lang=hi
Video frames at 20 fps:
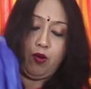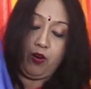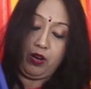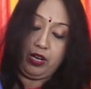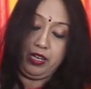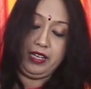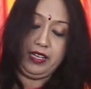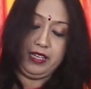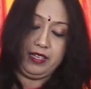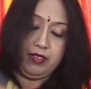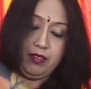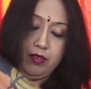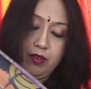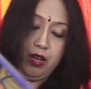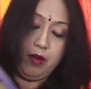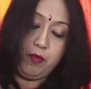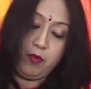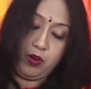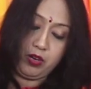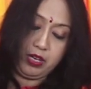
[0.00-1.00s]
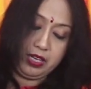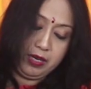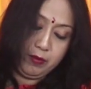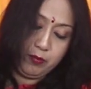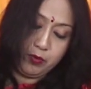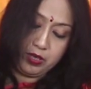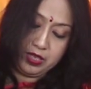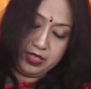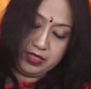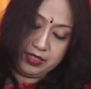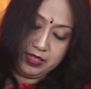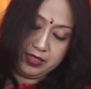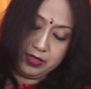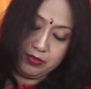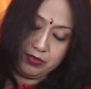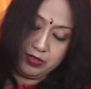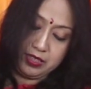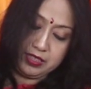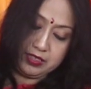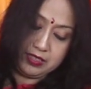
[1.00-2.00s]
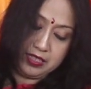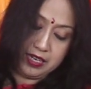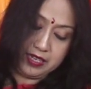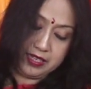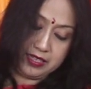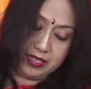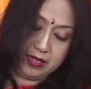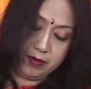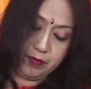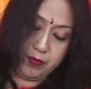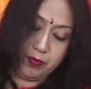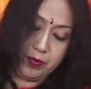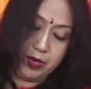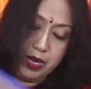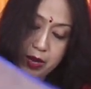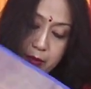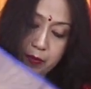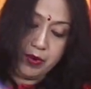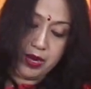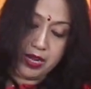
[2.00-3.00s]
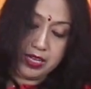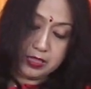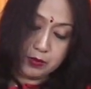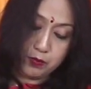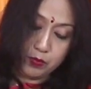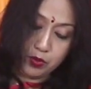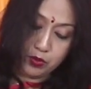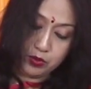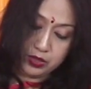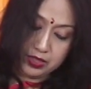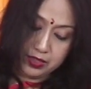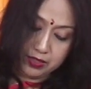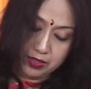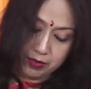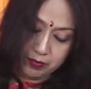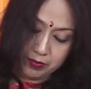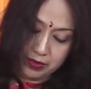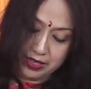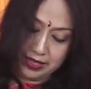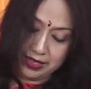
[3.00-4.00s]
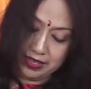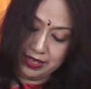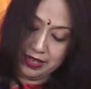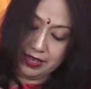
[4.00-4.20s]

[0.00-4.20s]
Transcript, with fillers: ओनली हम ओनली बोलेंगे क्योंकि साड़ी का प्राइस बहुत ही कम है